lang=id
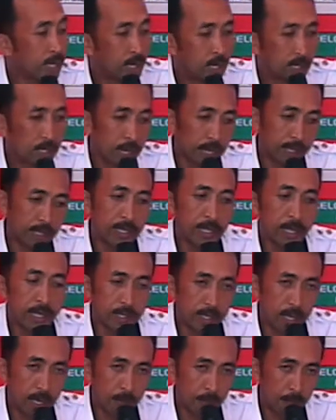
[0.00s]
Jadi artinya
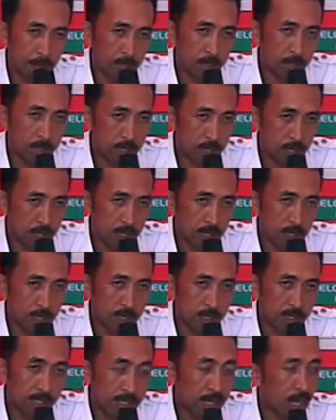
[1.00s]
kita lepas
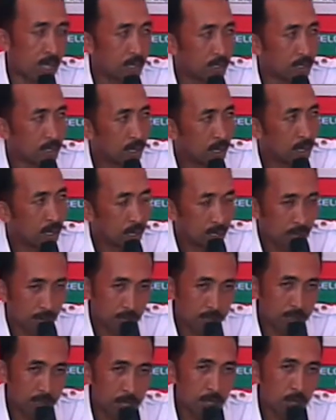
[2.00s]
uh, ikan uh mhm. -huh.
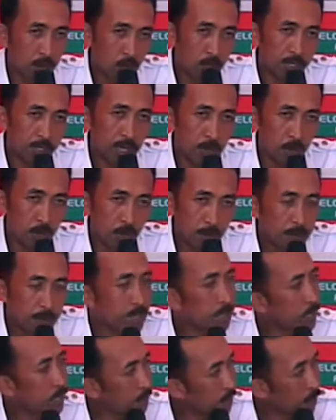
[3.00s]
dalam jangka 2-3 bulan
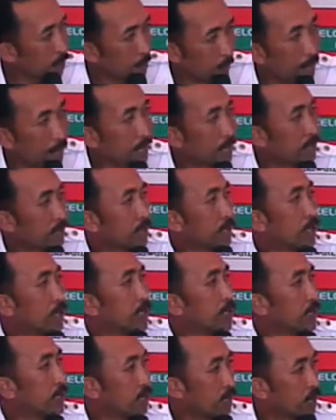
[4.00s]
bisa kita panen.
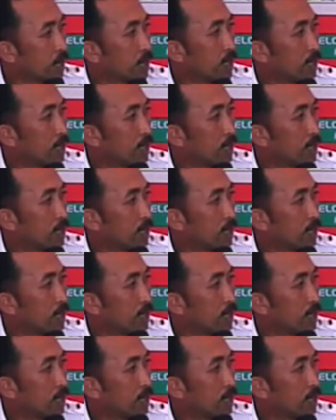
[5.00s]
Ya.